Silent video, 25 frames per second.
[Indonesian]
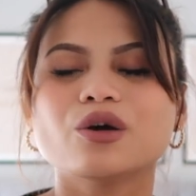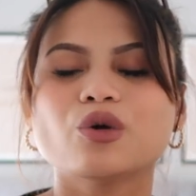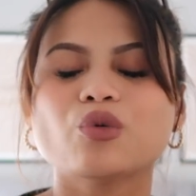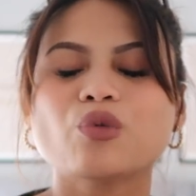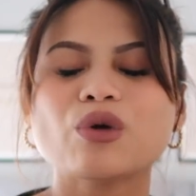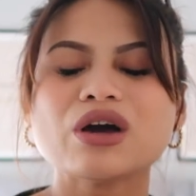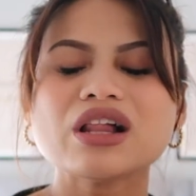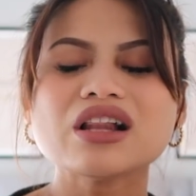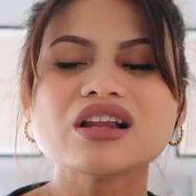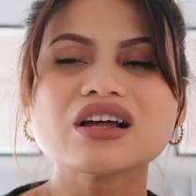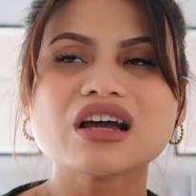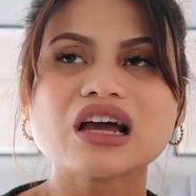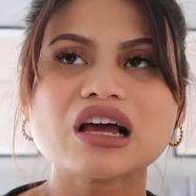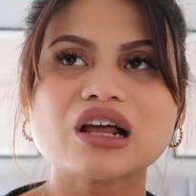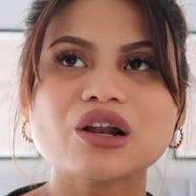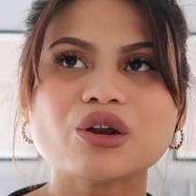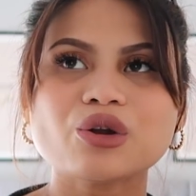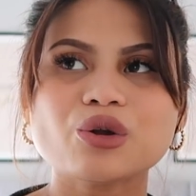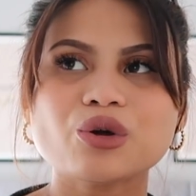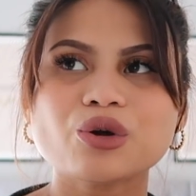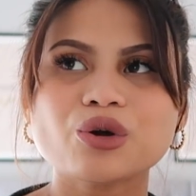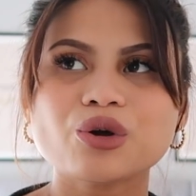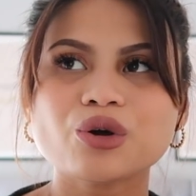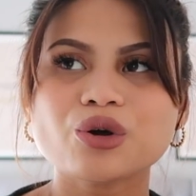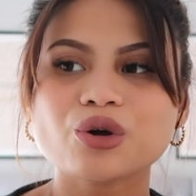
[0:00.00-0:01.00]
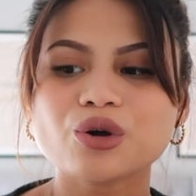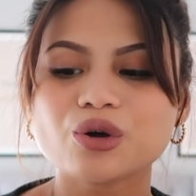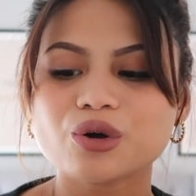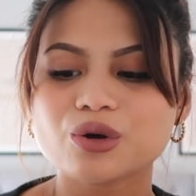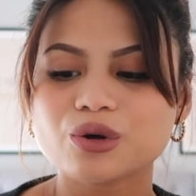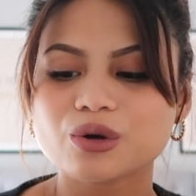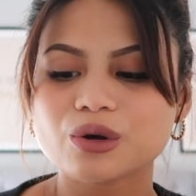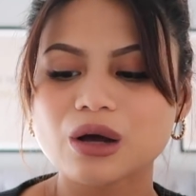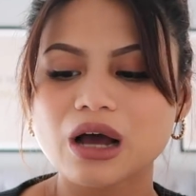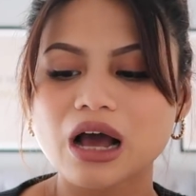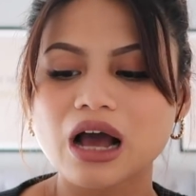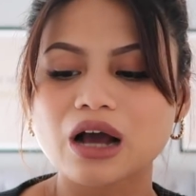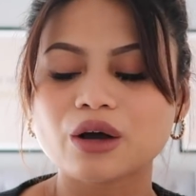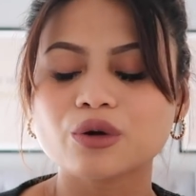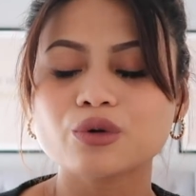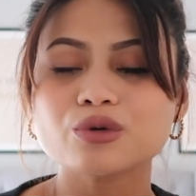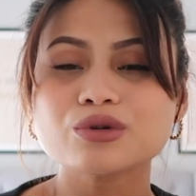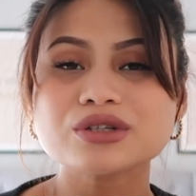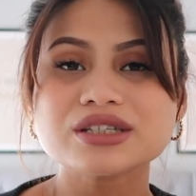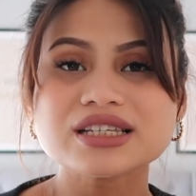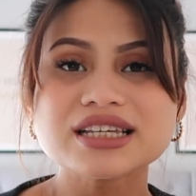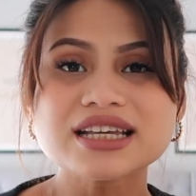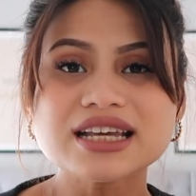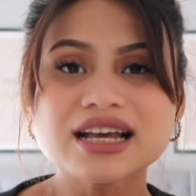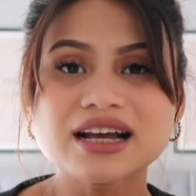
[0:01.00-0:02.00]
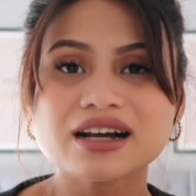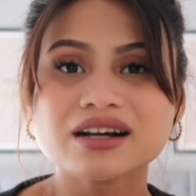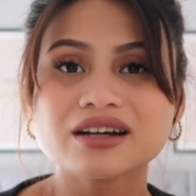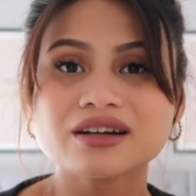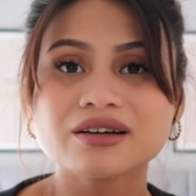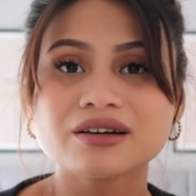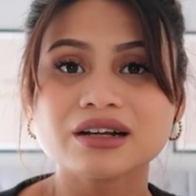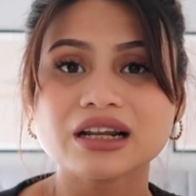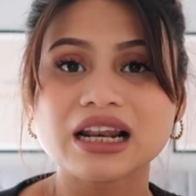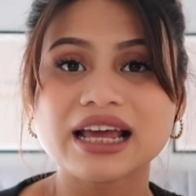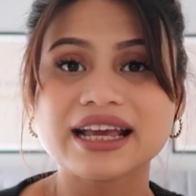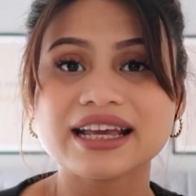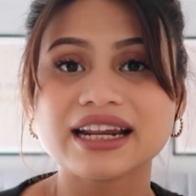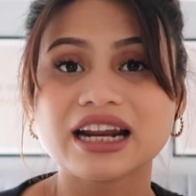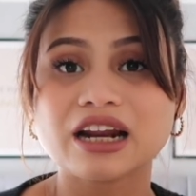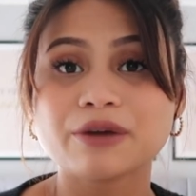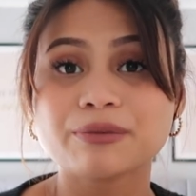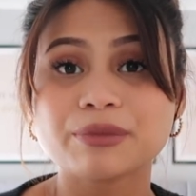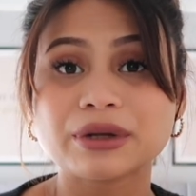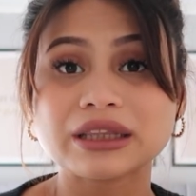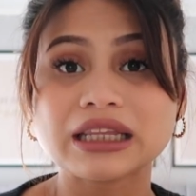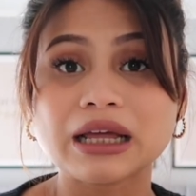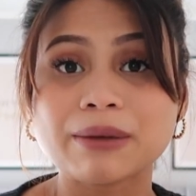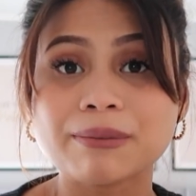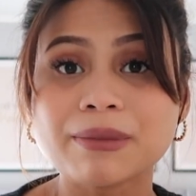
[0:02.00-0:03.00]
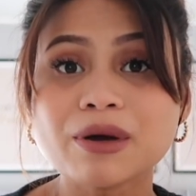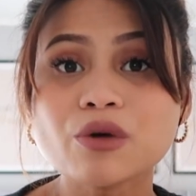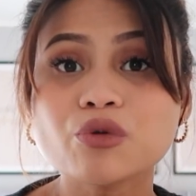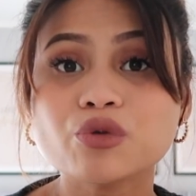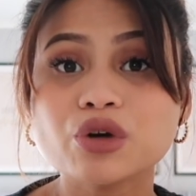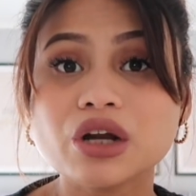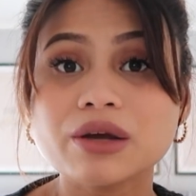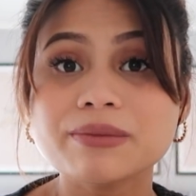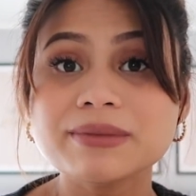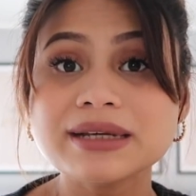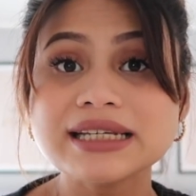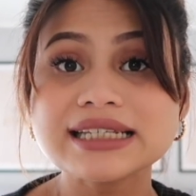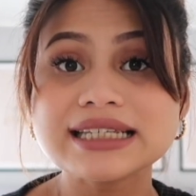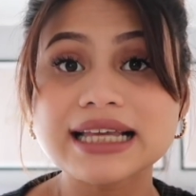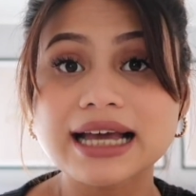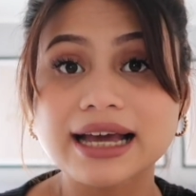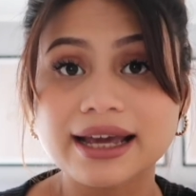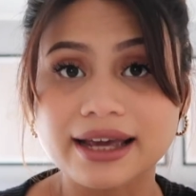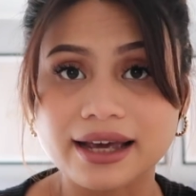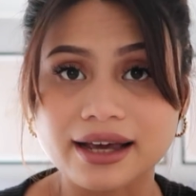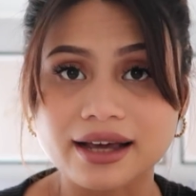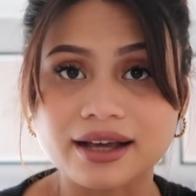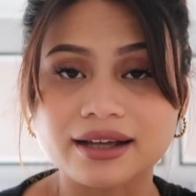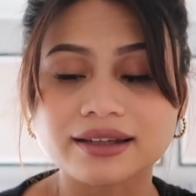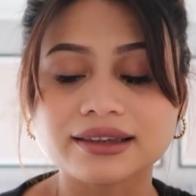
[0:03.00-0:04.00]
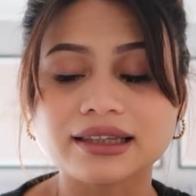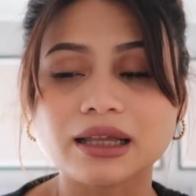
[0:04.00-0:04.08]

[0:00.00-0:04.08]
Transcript: Well, kalau aku sih yang kelahiran pertama udah bisa ya,